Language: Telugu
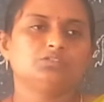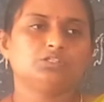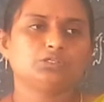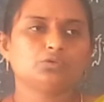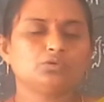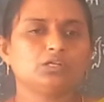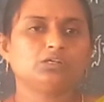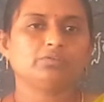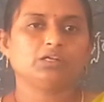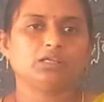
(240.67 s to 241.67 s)

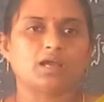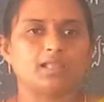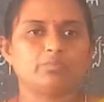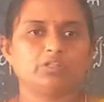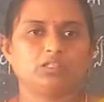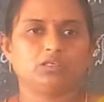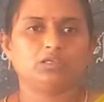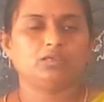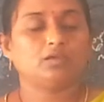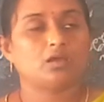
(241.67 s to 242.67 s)
చిక్కుకున్నటువంటి కాలమతి
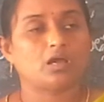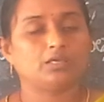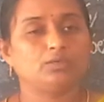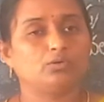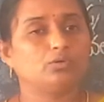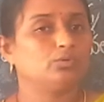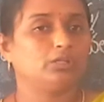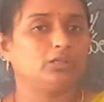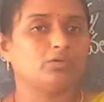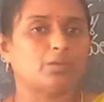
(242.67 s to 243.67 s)
అయ్యో
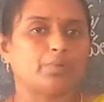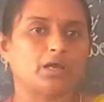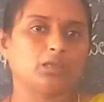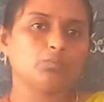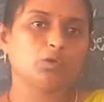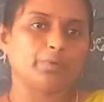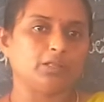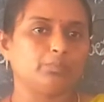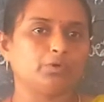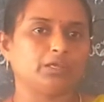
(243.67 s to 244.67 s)
నేను అపాయంలో
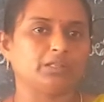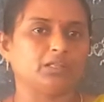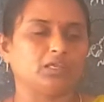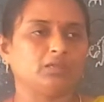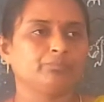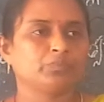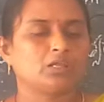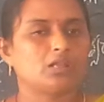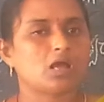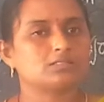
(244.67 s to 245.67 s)
పడిపోయానే
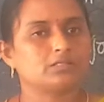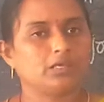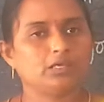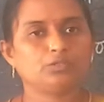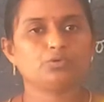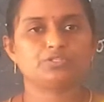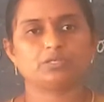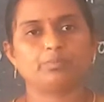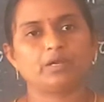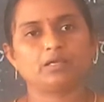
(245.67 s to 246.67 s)
నా స్నేహితుడు
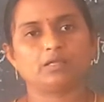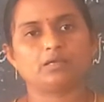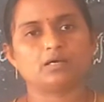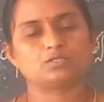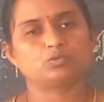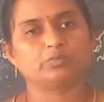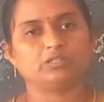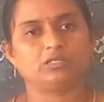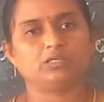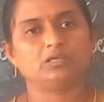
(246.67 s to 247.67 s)
చెప్పాడు కదా
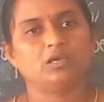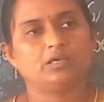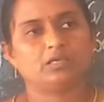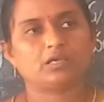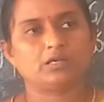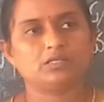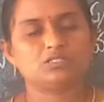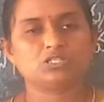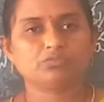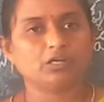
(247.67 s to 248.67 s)
సుమతి ఇక్కడి
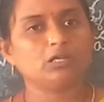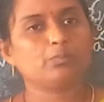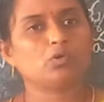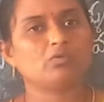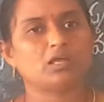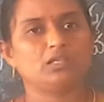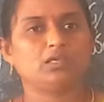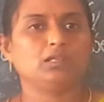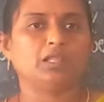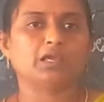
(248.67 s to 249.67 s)
నుంచి వెళ్ళిపోవాలి
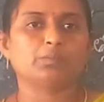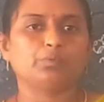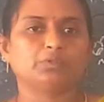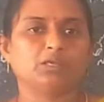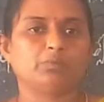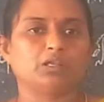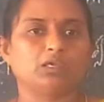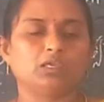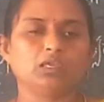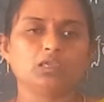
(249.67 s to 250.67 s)
లేకపోతే
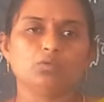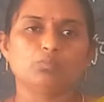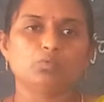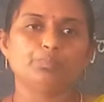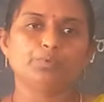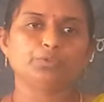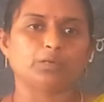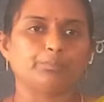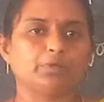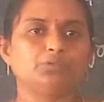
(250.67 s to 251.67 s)
మనకి ముప్పు
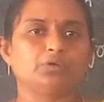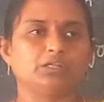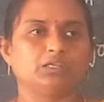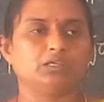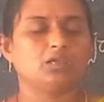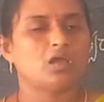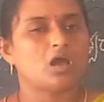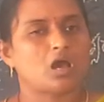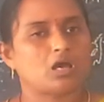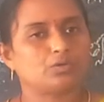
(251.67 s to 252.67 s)
తప్పదు అని
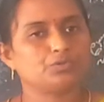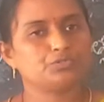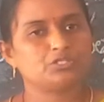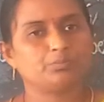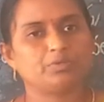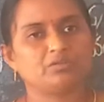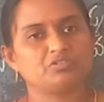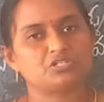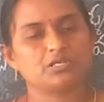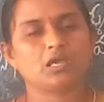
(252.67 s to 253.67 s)
ఆ రోజు చెప్పిన
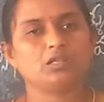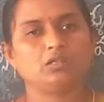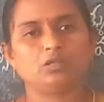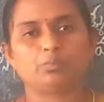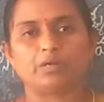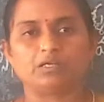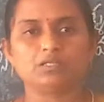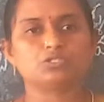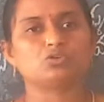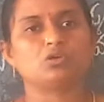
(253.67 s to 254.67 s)
విషయాన్ని నేను
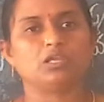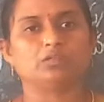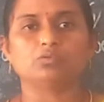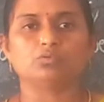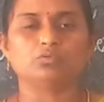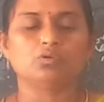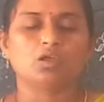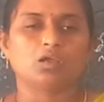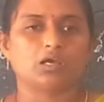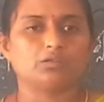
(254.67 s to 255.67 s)
పట్టించుకోలేదు
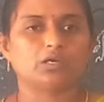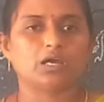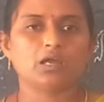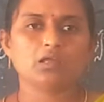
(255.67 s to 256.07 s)
కనుక